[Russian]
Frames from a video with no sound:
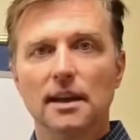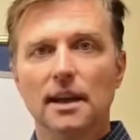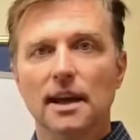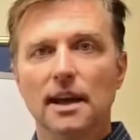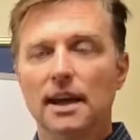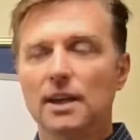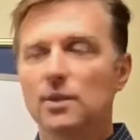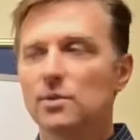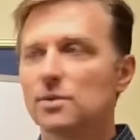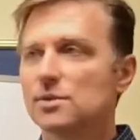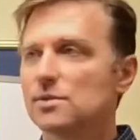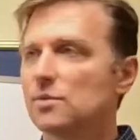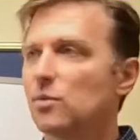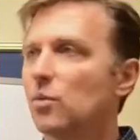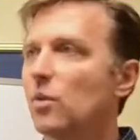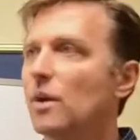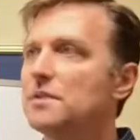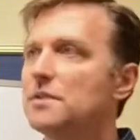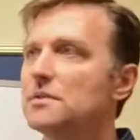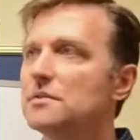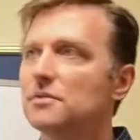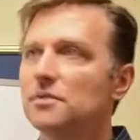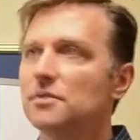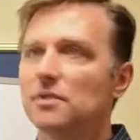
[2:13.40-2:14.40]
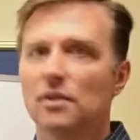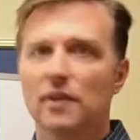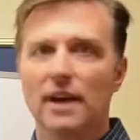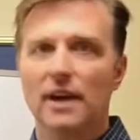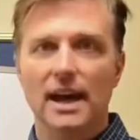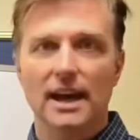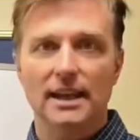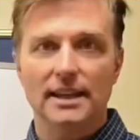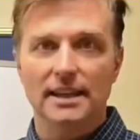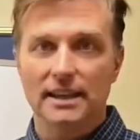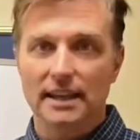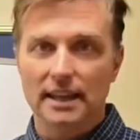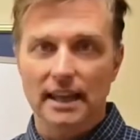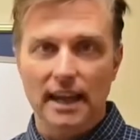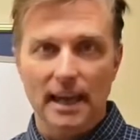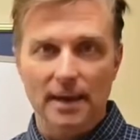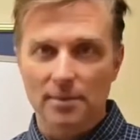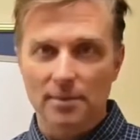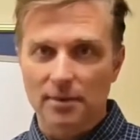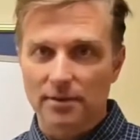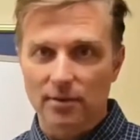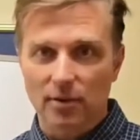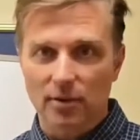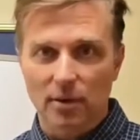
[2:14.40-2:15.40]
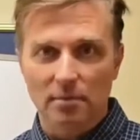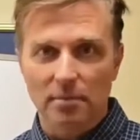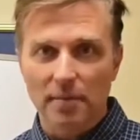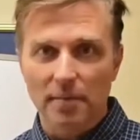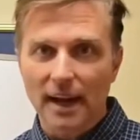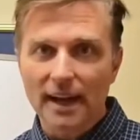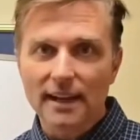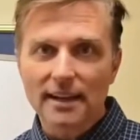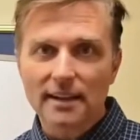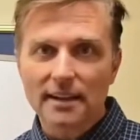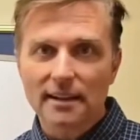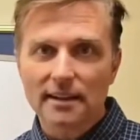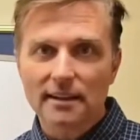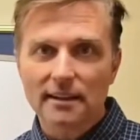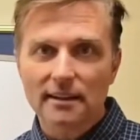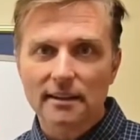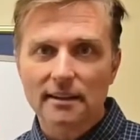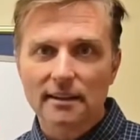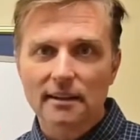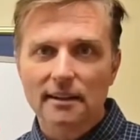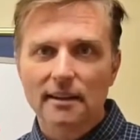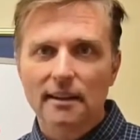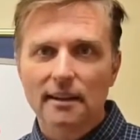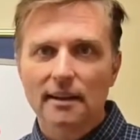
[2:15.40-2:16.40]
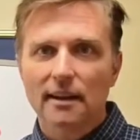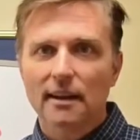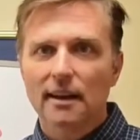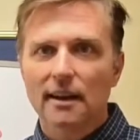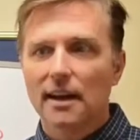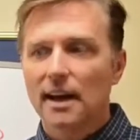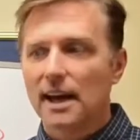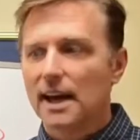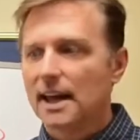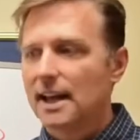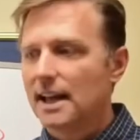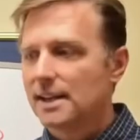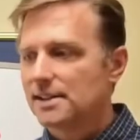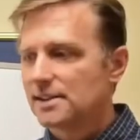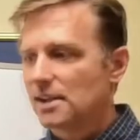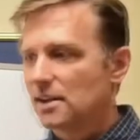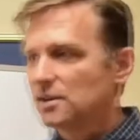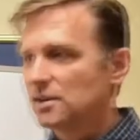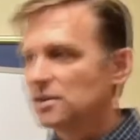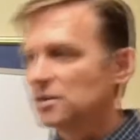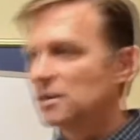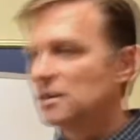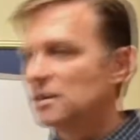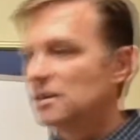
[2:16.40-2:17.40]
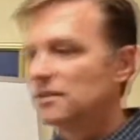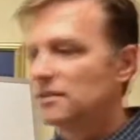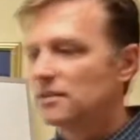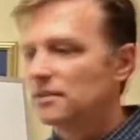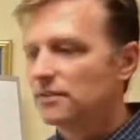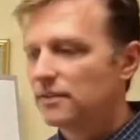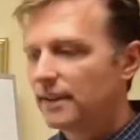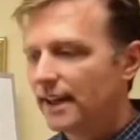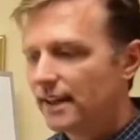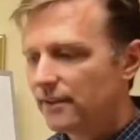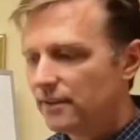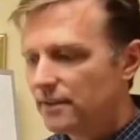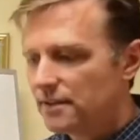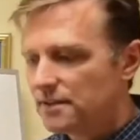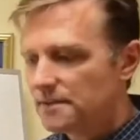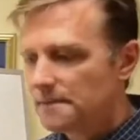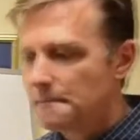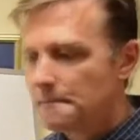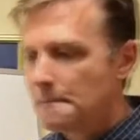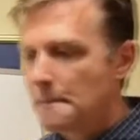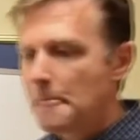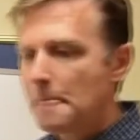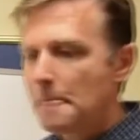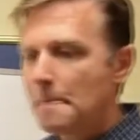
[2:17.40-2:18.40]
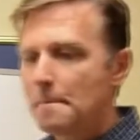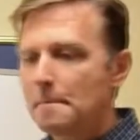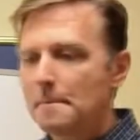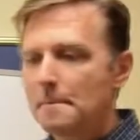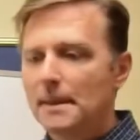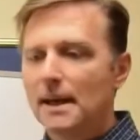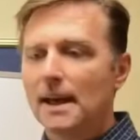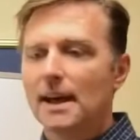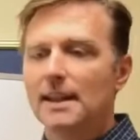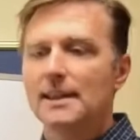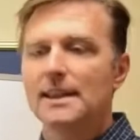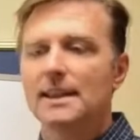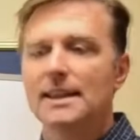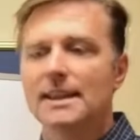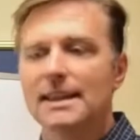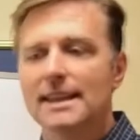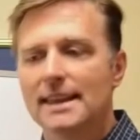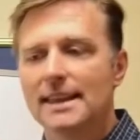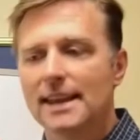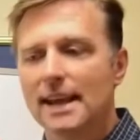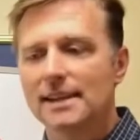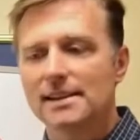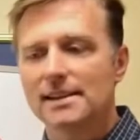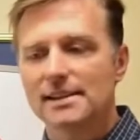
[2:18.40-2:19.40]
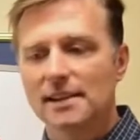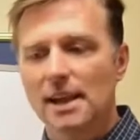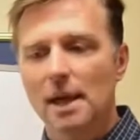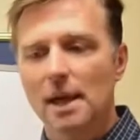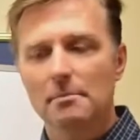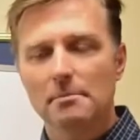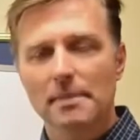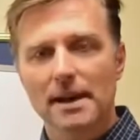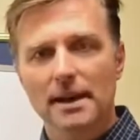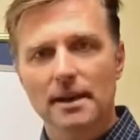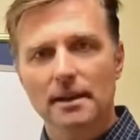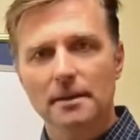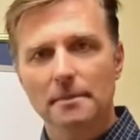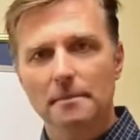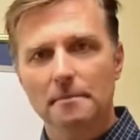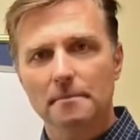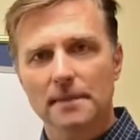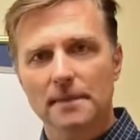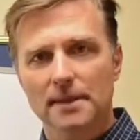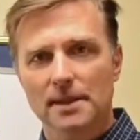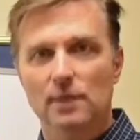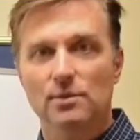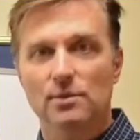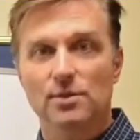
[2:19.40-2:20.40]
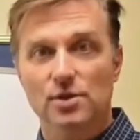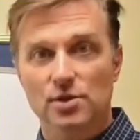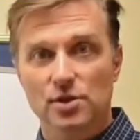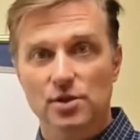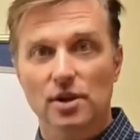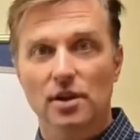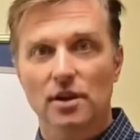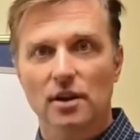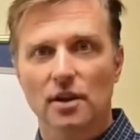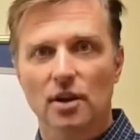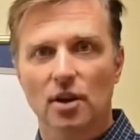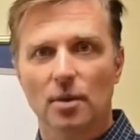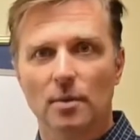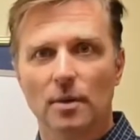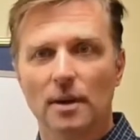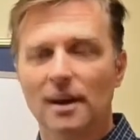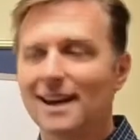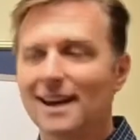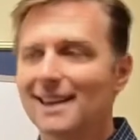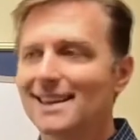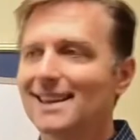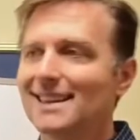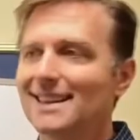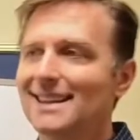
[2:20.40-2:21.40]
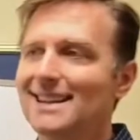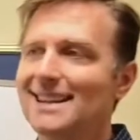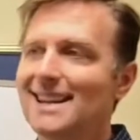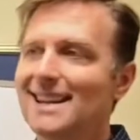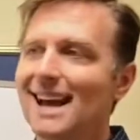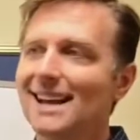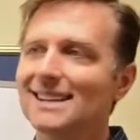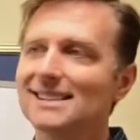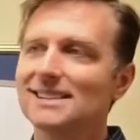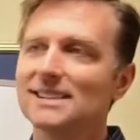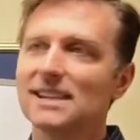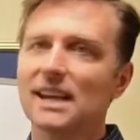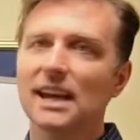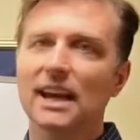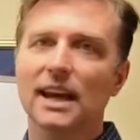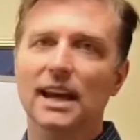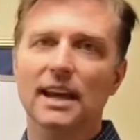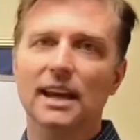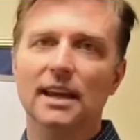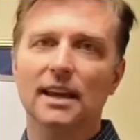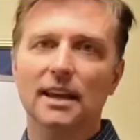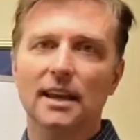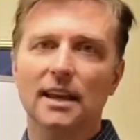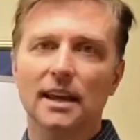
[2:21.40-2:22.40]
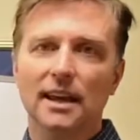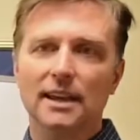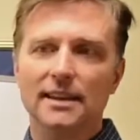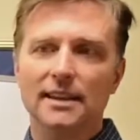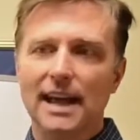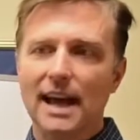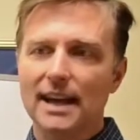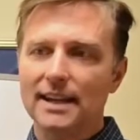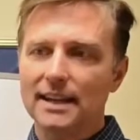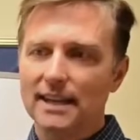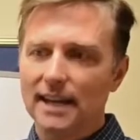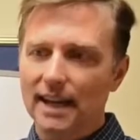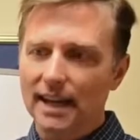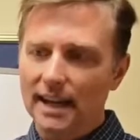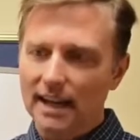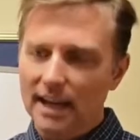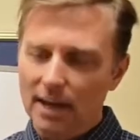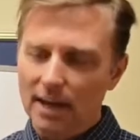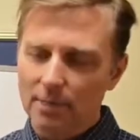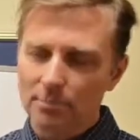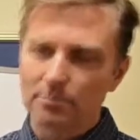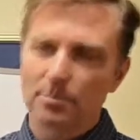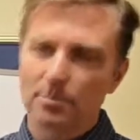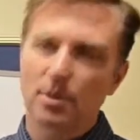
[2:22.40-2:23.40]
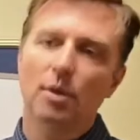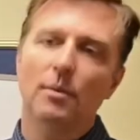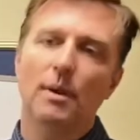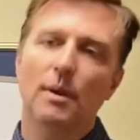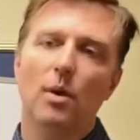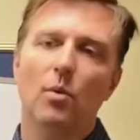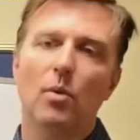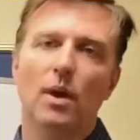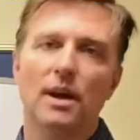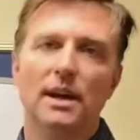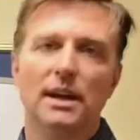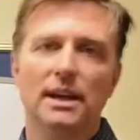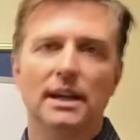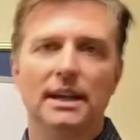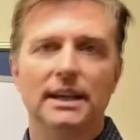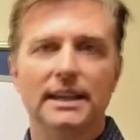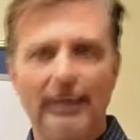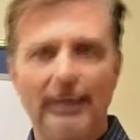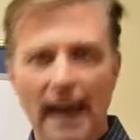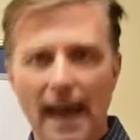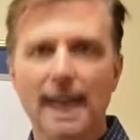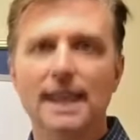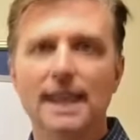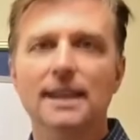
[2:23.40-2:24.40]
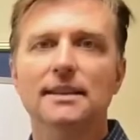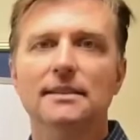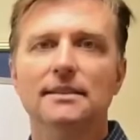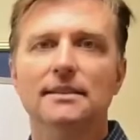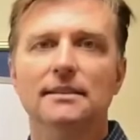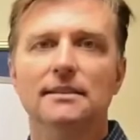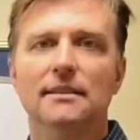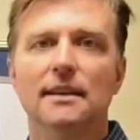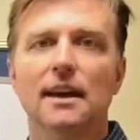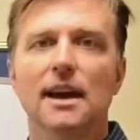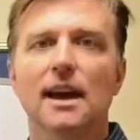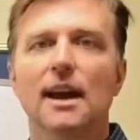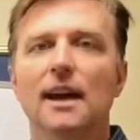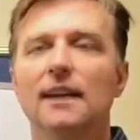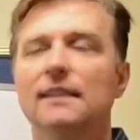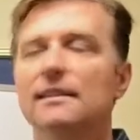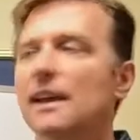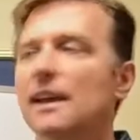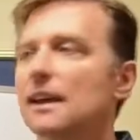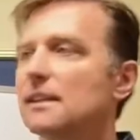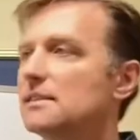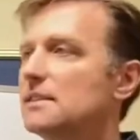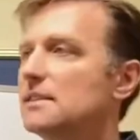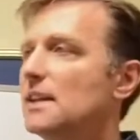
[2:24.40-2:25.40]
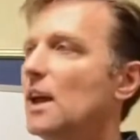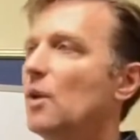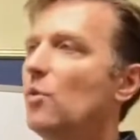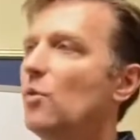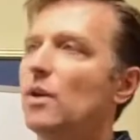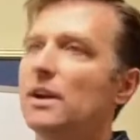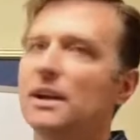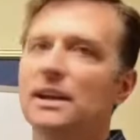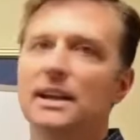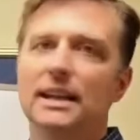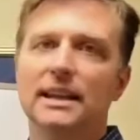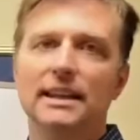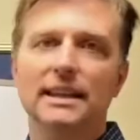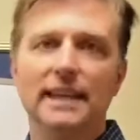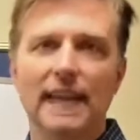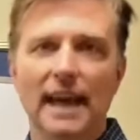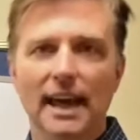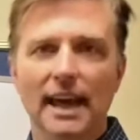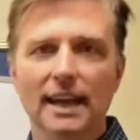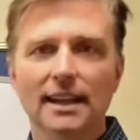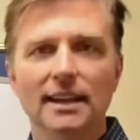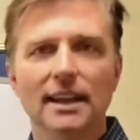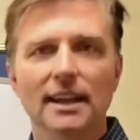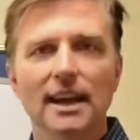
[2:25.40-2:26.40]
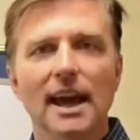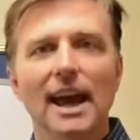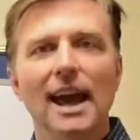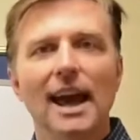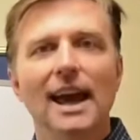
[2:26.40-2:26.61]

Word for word: Это было чудесно. Я ел его на ночь. Я чередовал разные вкусы. Я лучше спал из-за сахарной комы. И затем, на следующий вечер, бум, я опять его хочу. И на следующий снова.